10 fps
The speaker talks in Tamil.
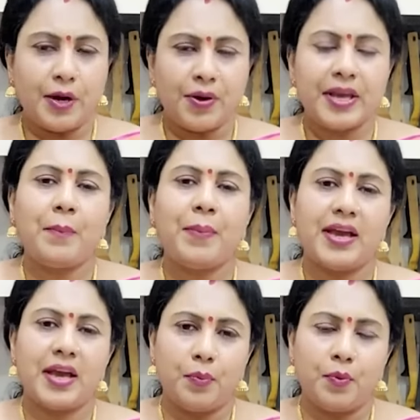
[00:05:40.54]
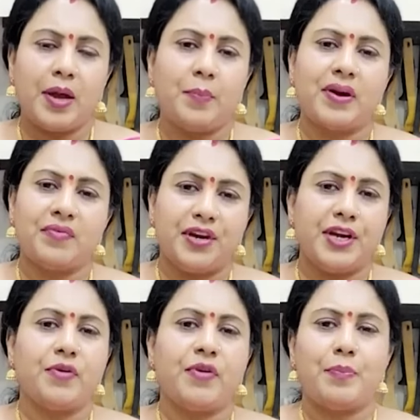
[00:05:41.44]
என்னுடைய பெயர் புகைப்படம்
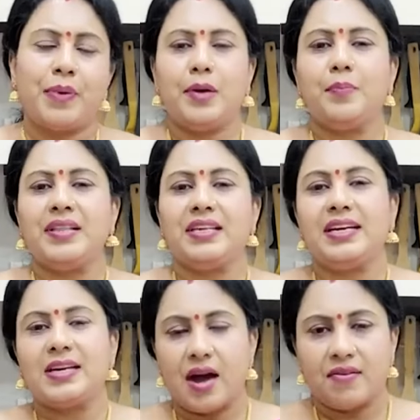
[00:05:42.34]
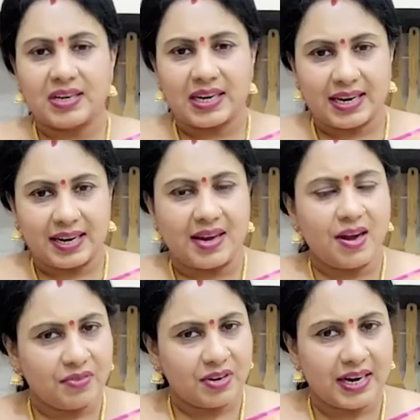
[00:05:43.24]
வீடியோவை பயன்படுத்திக்கிட்டு அவங்க கடை
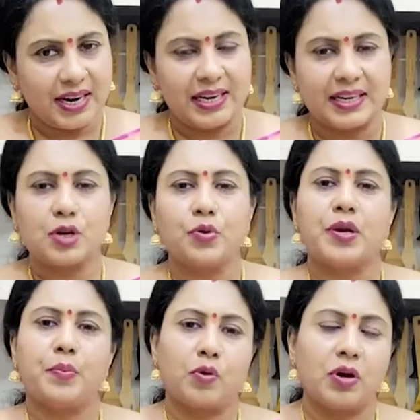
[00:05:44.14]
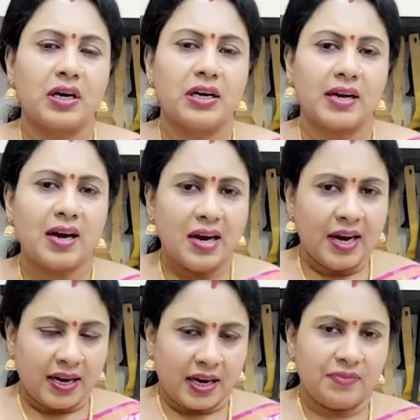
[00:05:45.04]
தான் அவங்க கடையில் இருக்கக்கூடிய பொருள்கள் தான்
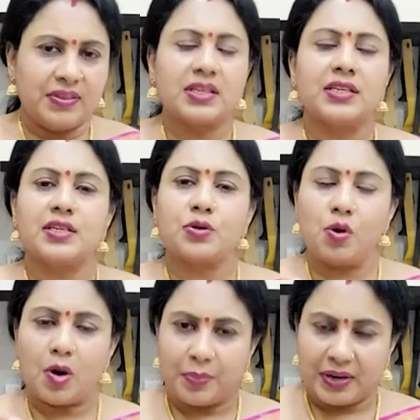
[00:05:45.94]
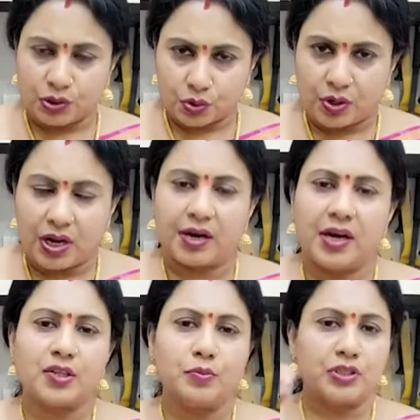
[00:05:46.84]
நாங்கள் விற்றுக்கிட்டு இருக்கோம் அப்படின்னு
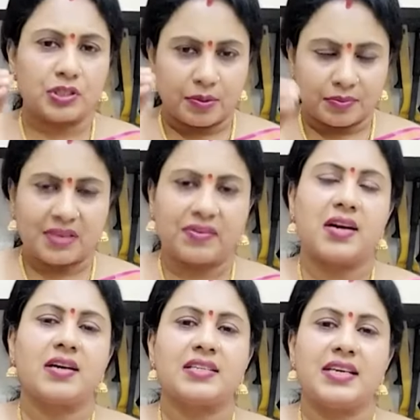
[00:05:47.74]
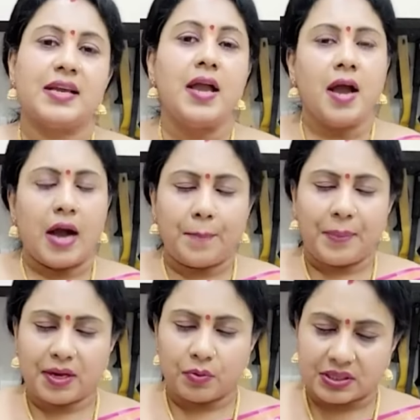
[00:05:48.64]
சொன்னாங்கன்னா அது முற்றிலும் தவறான செய்தி
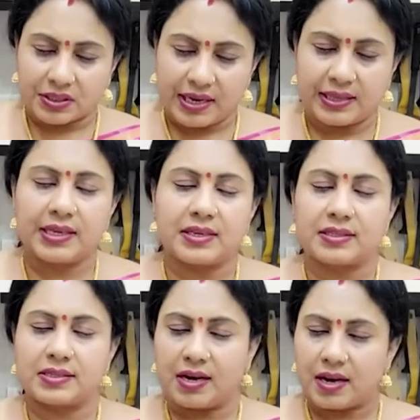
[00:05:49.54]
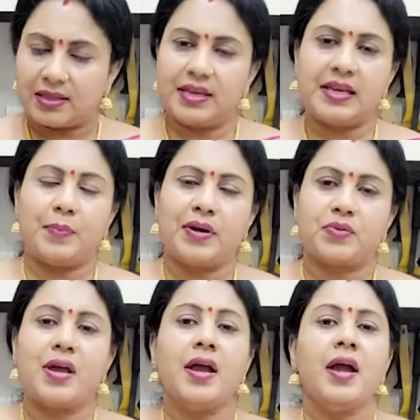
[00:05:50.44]
அப்படி ஒரு செய்தி இருந்துச்சுன்னா நான்
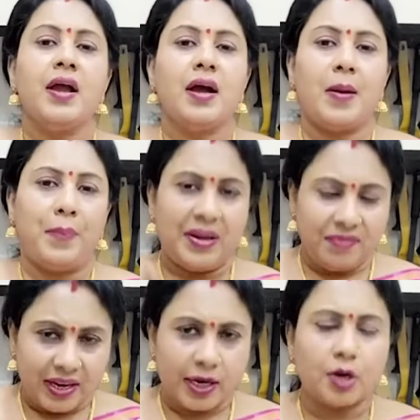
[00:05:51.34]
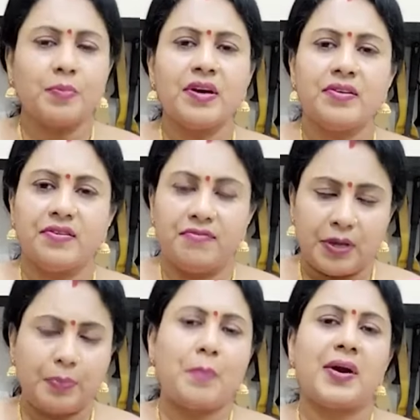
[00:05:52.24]
தெரியப்படுத்துவேன் அப்படி விற்கணும்னு
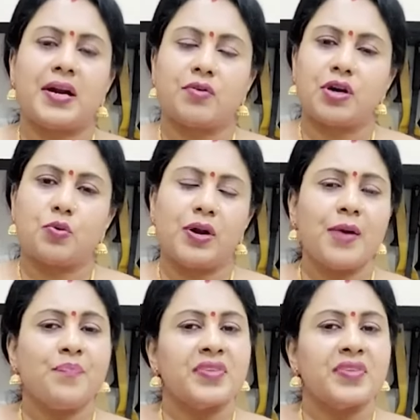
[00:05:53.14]
விருப்பப்படுறவங்க கூட